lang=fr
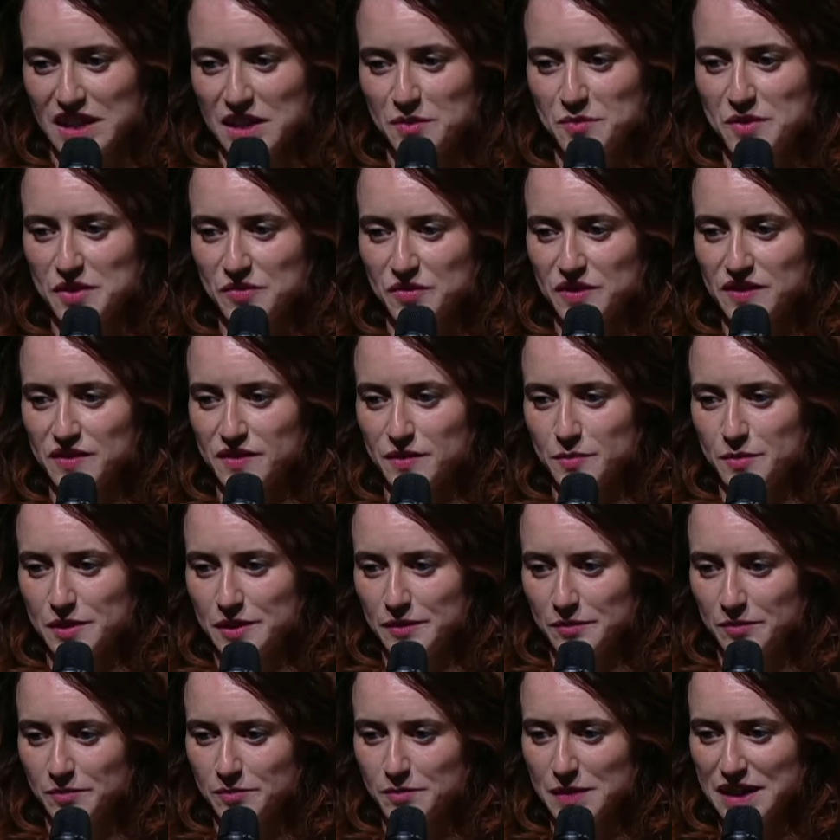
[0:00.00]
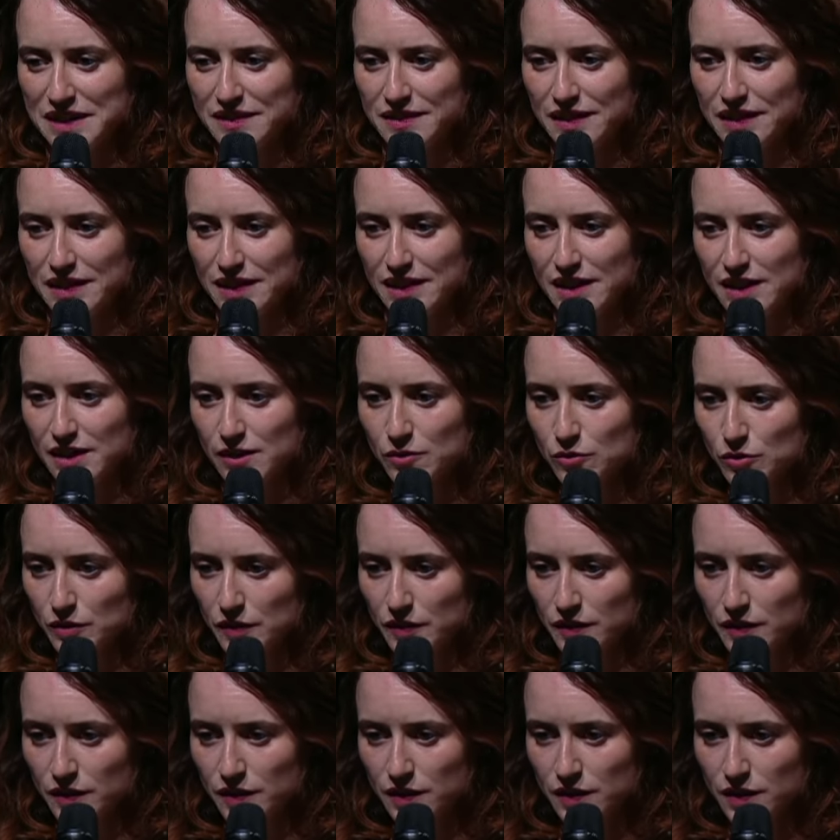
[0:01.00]
bien visible. Hein. Matériel
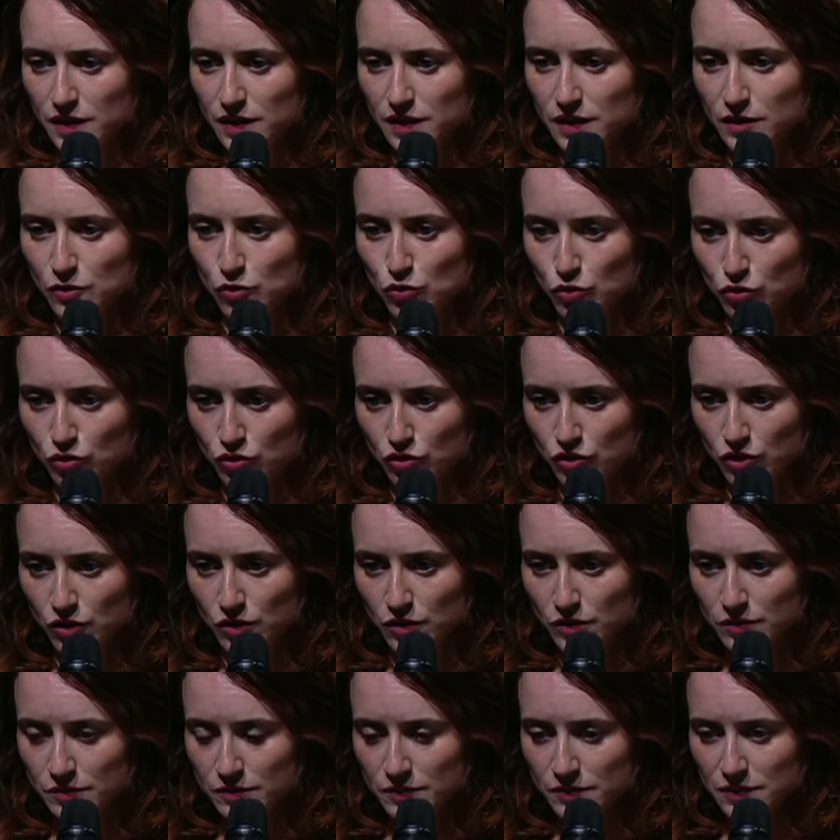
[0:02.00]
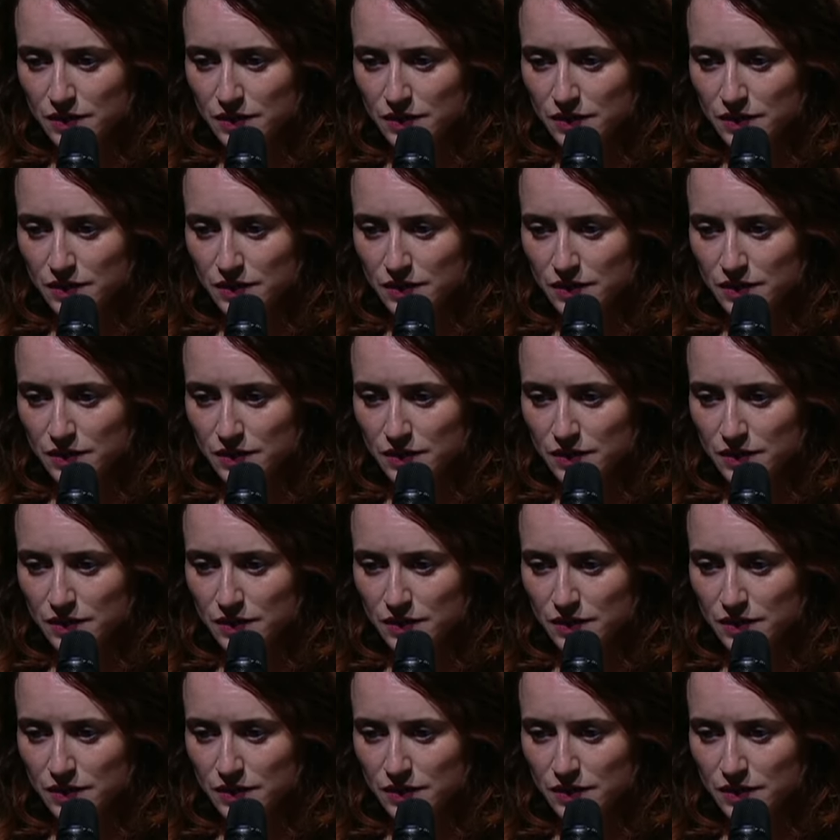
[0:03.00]
aussi, le temps,